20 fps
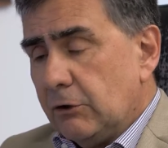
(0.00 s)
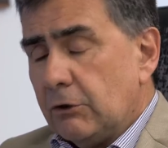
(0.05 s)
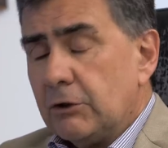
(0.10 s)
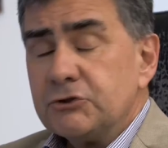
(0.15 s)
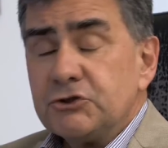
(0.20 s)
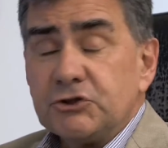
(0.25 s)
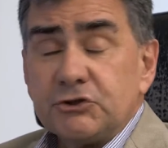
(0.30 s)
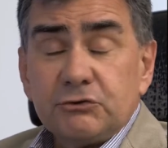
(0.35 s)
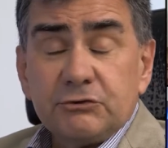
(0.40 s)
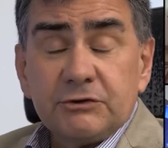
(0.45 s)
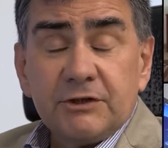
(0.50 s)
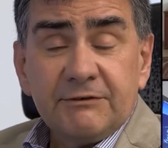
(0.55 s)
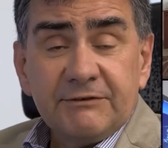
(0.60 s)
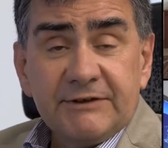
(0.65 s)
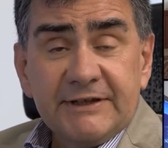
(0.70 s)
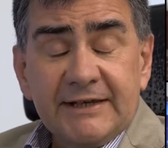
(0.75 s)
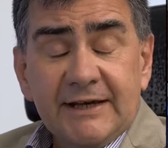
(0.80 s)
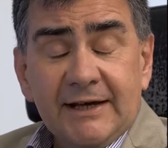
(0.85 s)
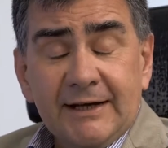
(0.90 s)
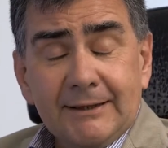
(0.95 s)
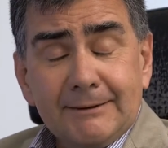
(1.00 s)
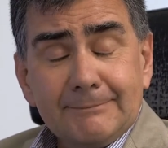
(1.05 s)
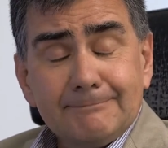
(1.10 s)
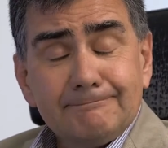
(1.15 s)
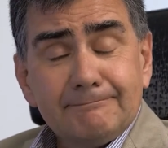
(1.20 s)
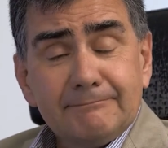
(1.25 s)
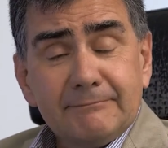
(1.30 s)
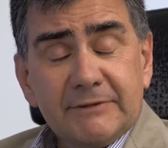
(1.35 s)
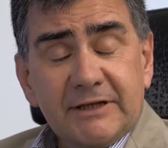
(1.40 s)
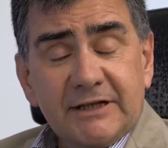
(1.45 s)
Oggi tuttavia
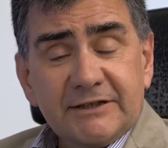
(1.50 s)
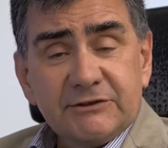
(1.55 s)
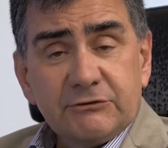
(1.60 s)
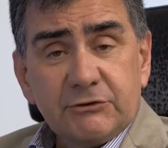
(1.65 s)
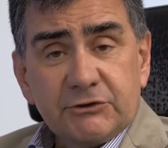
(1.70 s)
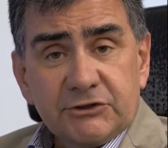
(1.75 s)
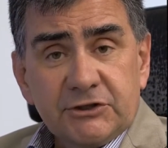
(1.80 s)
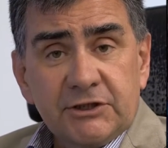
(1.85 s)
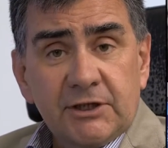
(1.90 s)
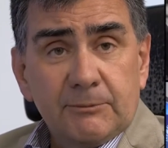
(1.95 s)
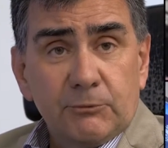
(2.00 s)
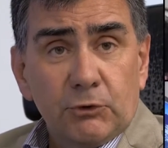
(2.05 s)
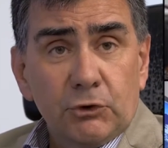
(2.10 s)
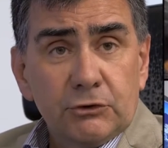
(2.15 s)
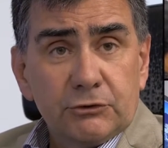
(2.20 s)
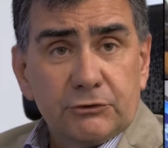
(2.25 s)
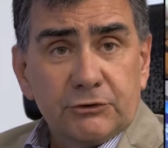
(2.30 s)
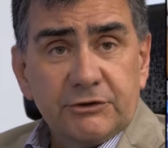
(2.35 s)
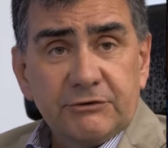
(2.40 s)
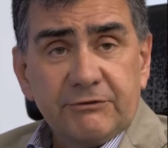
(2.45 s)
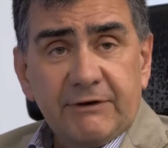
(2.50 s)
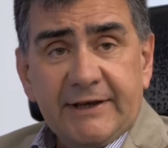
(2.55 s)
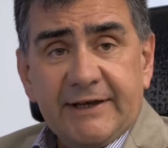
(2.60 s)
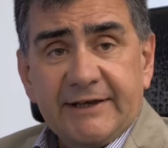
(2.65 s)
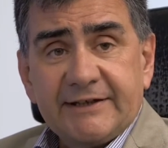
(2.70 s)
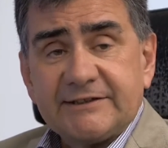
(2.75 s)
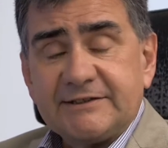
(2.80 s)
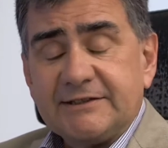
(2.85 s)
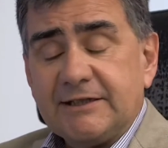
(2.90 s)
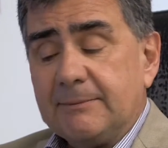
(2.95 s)
mm, la situazione è molto
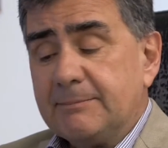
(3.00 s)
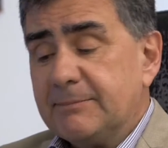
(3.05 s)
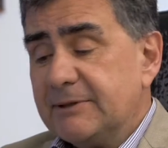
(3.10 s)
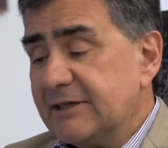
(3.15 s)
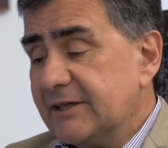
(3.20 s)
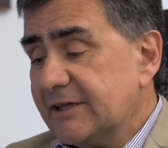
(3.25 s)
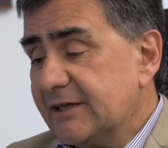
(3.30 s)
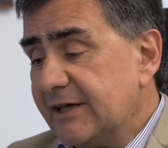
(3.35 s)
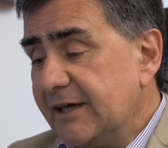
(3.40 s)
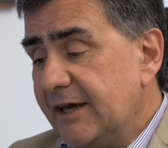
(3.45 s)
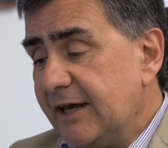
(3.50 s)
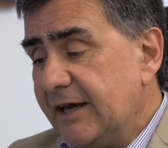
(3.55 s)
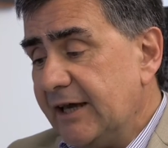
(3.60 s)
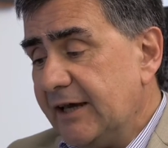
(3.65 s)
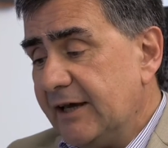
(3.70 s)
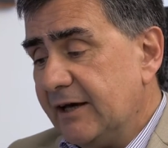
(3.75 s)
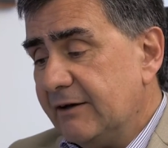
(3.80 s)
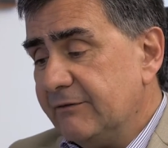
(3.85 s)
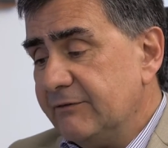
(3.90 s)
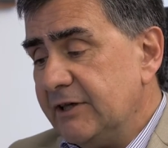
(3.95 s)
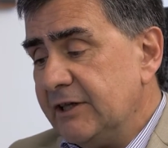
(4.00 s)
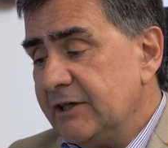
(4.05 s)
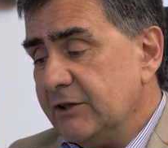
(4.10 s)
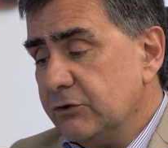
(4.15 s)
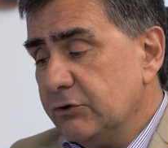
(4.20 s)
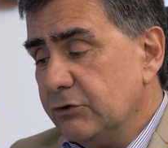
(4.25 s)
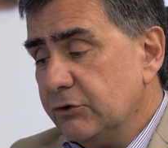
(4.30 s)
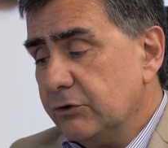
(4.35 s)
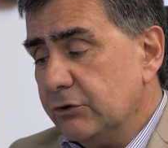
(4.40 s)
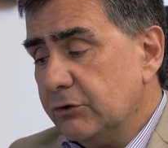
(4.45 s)
diversa perché
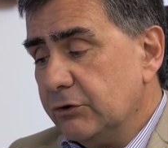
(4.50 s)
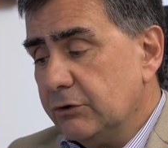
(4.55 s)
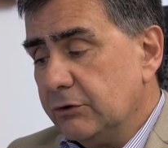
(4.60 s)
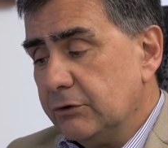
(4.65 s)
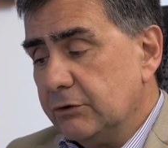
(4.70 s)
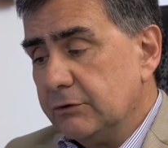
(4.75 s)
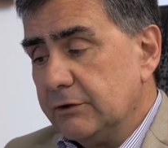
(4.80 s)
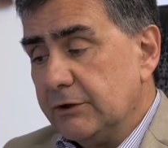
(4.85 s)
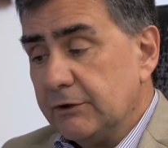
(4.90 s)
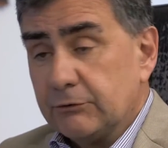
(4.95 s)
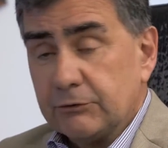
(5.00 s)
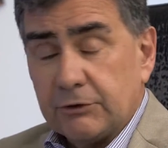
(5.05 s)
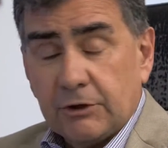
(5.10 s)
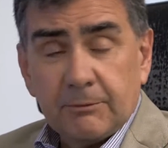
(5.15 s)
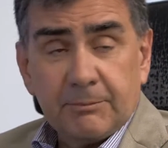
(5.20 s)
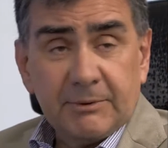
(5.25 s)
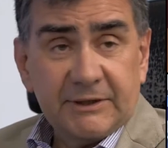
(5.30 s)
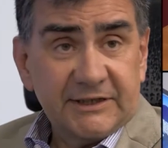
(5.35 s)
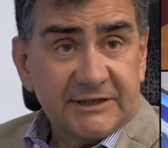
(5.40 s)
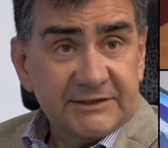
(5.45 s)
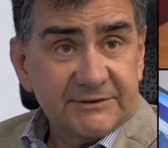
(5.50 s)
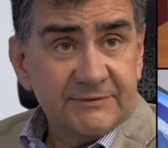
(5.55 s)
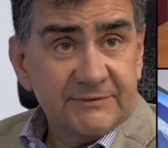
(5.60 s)
avendo l'Europa e la